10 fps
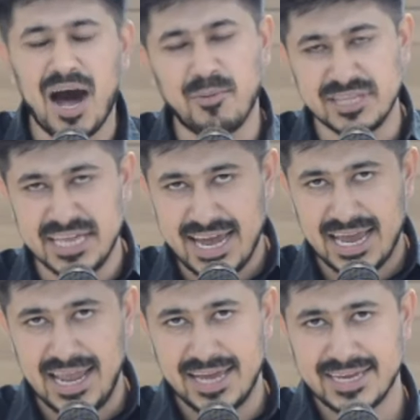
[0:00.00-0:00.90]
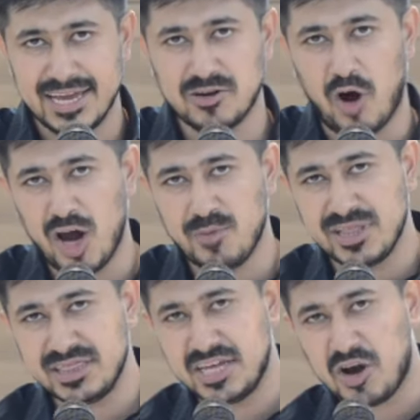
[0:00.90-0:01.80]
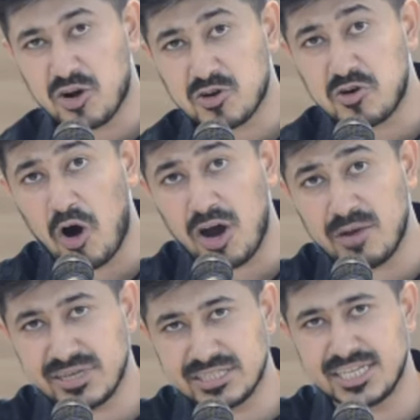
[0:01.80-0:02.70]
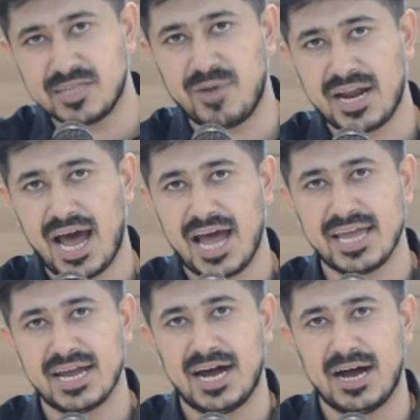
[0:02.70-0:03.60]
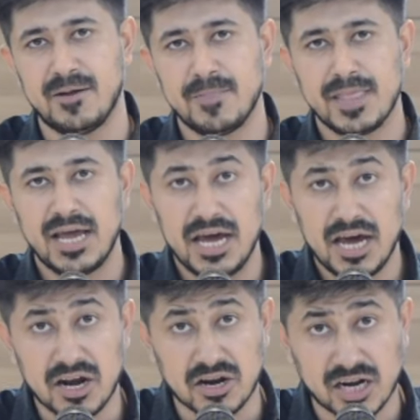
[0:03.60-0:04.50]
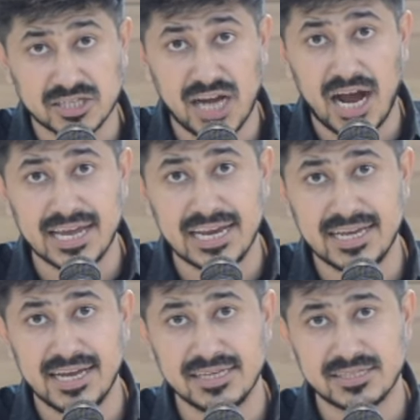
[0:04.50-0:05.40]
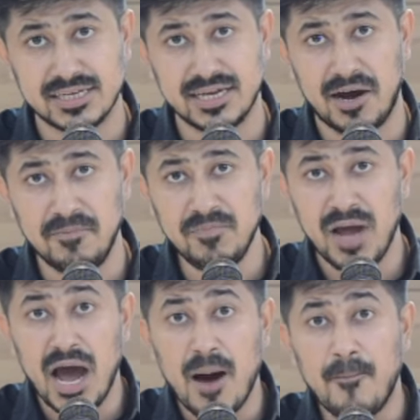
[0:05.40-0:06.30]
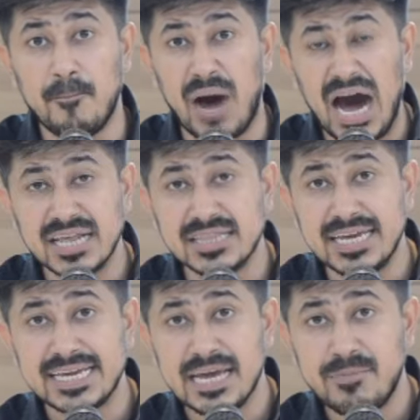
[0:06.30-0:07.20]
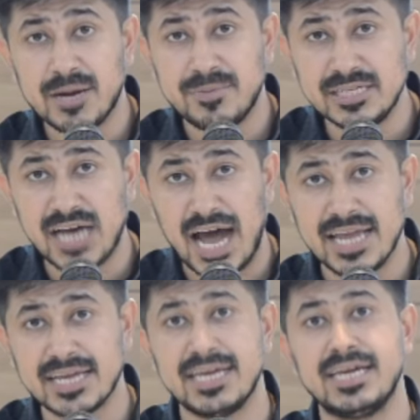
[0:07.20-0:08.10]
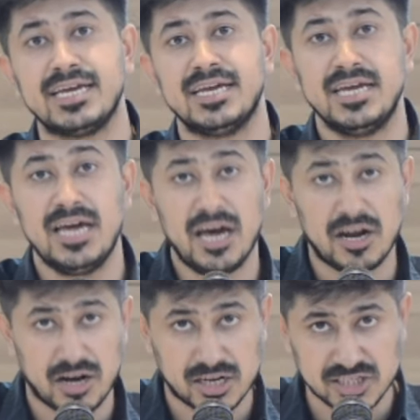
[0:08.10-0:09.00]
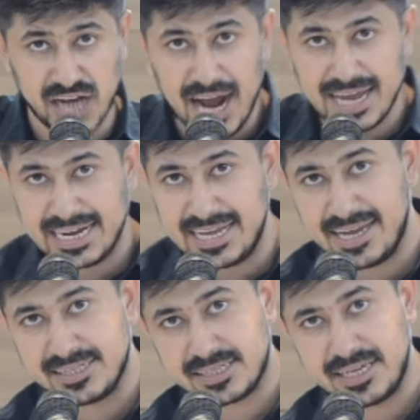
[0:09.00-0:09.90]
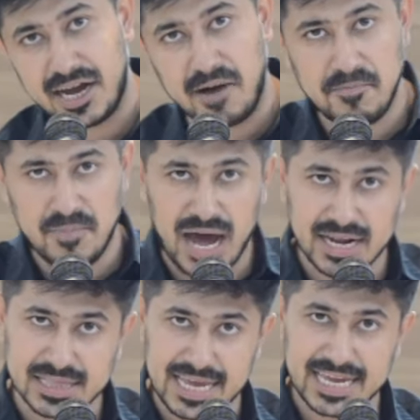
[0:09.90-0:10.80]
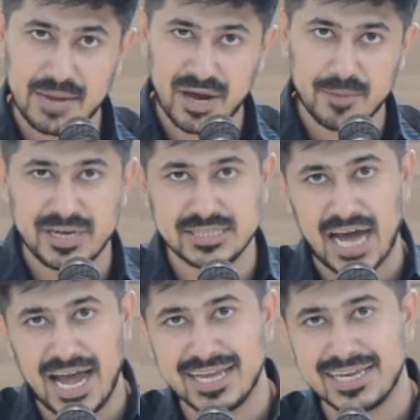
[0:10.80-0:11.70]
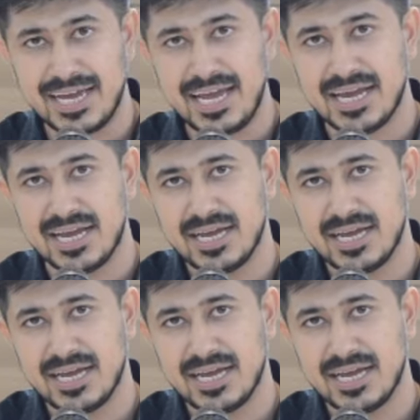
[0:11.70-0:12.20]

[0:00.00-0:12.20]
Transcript: अब देख लेंगे कौन मंदिर और कौन मस्जिद बनाएगा रक्षा के लिए इसकी हम मार देंगे मर भी जाएंगे रक्षा के लिए इसकी हम मार देंगे मर भी जाएंगे